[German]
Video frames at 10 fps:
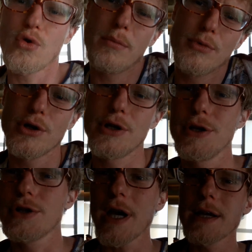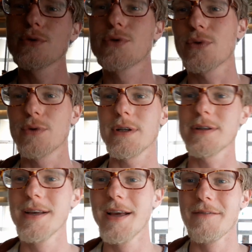komm, hier lehn dich an und so, ne?
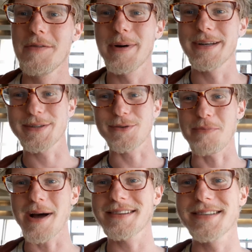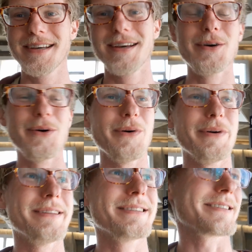Wie man das so macht.
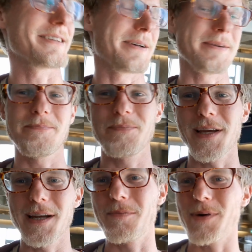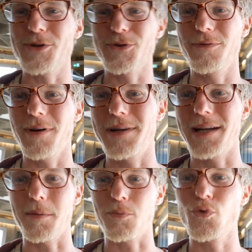Und ähm, ja, nach ein paar Stunden waren wir dann am